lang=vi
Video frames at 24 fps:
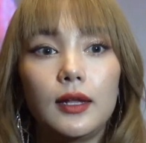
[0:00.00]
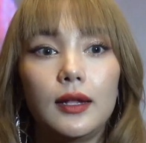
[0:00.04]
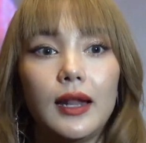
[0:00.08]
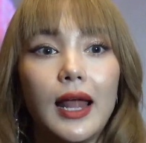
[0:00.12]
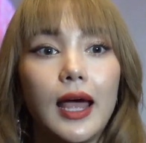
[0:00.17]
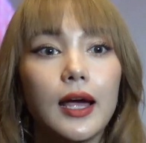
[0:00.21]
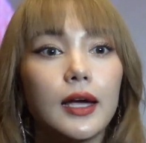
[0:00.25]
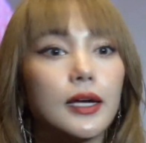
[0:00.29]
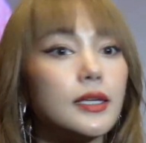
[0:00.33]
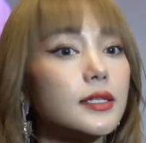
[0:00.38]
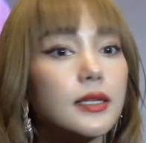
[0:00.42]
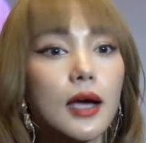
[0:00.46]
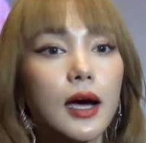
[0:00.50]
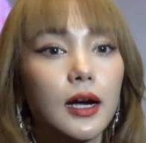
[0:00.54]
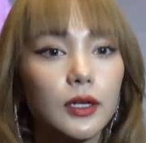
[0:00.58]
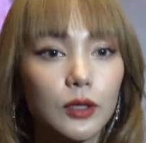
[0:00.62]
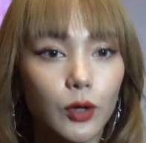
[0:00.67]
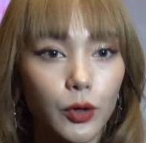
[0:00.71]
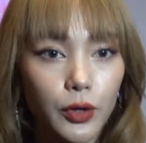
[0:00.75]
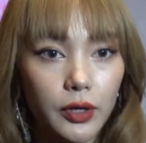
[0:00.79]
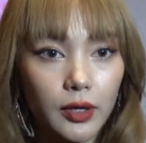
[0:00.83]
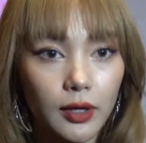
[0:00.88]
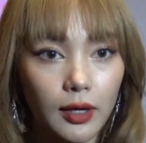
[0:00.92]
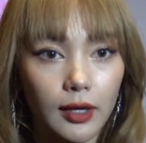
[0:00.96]
nên là hằng cái chơi
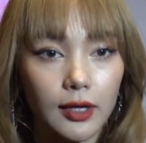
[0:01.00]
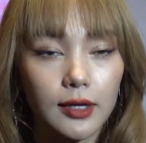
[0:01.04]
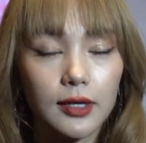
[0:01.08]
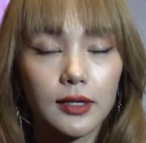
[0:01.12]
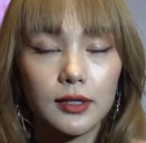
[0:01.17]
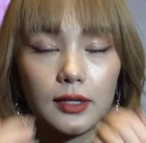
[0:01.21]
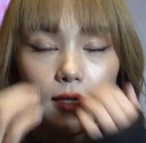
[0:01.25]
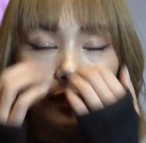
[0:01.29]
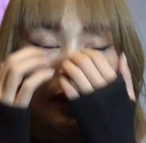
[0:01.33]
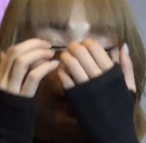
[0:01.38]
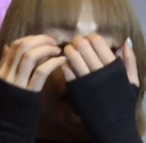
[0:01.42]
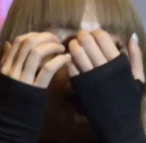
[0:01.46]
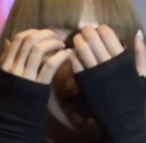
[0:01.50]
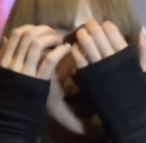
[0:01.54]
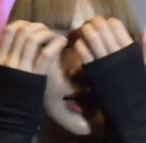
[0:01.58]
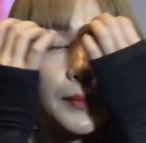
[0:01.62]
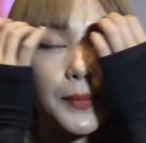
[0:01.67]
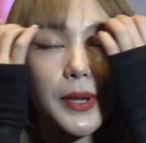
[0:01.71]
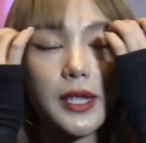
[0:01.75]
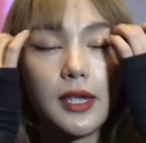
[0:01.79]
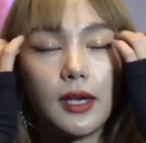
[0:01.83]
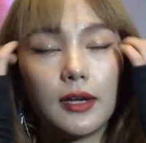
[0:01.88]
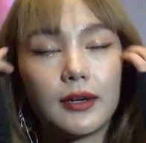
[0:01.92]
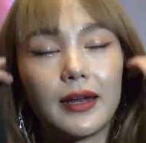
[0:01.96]
thôi chứ thật ra là
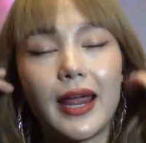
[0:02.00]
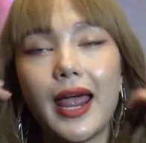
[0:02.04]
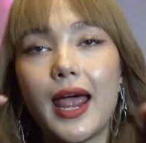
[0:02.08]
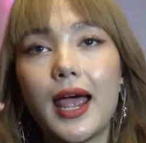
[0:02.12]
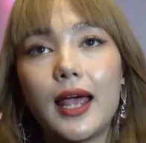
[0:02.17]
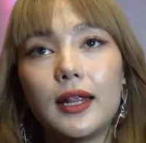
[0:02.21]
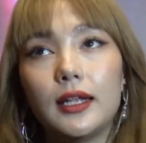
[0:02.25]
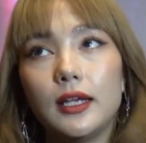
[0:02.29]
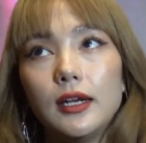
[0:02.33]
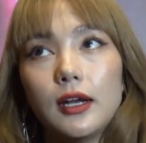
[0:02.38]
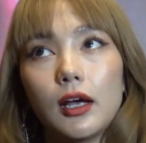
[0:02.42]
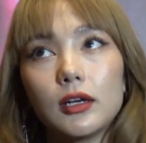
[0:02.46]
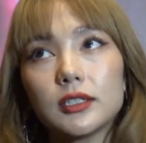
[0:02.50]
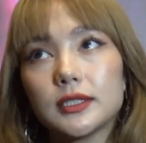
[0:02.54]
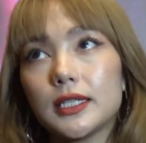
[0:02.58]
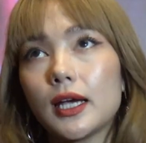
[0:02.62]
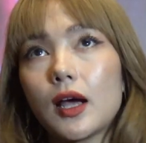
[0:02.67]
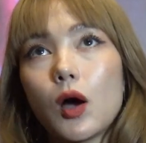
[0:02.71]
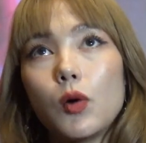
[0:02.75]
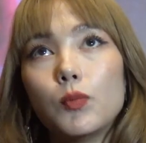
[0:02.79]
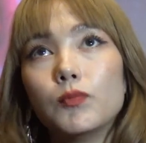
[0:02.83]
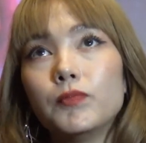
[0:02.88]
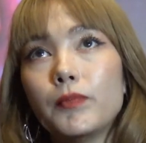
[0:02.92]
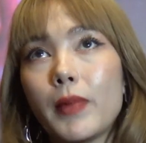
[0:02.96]
bây giờ ra thì nó sẽ
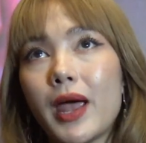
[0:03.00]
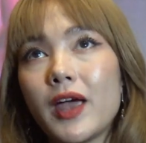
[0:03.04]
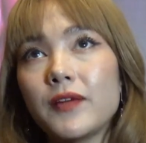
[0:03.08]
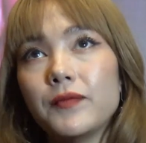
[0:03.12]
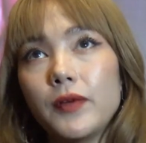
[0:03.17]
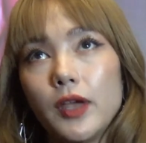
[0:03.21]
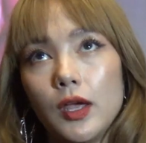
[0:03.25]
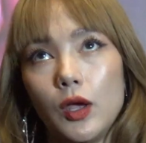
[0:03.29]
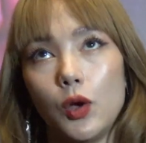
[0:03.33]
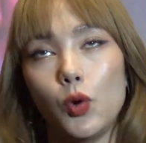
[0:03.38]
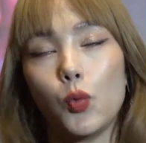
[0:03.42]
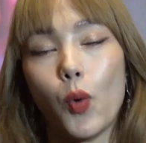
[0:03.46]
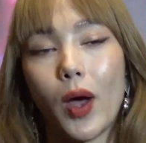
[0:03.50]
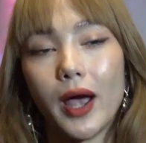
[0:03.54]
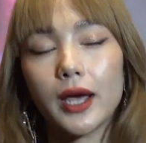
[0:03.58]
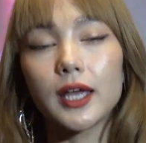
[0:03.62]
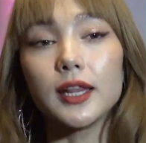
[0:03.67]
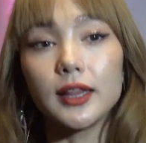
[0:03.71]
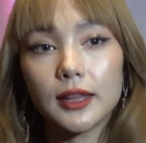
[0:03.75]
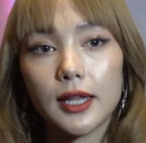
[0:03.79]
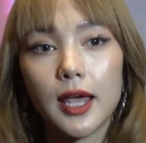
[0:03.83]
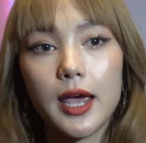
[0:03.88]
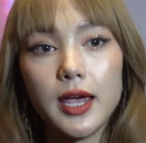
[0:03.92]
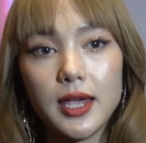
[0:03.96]
không mang về hiệu quả
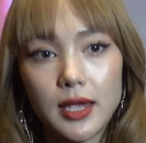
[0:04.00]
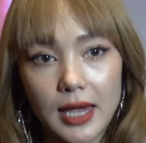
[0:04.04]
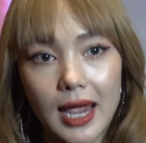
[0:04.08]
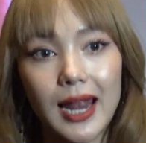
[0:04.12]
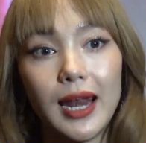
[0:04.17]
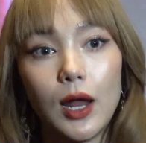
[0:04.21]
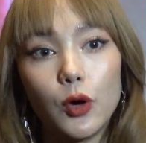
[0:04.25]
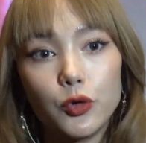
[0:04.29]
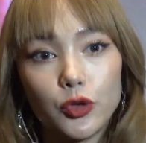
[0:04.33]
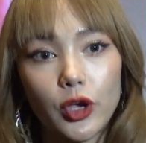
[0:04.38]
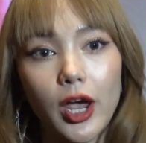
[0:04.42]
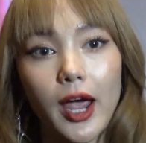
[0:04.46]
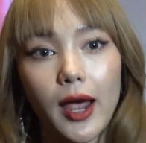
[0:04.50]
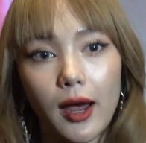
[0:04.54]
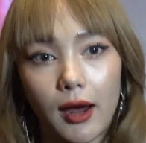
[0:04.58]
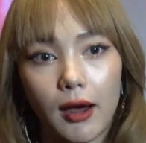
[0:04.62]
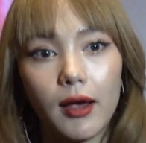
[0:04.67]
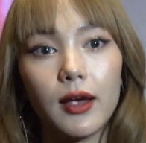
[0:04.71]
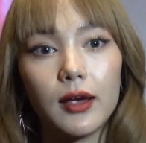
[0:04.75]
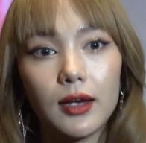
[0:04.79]
kinh tế dài lâu cho hằng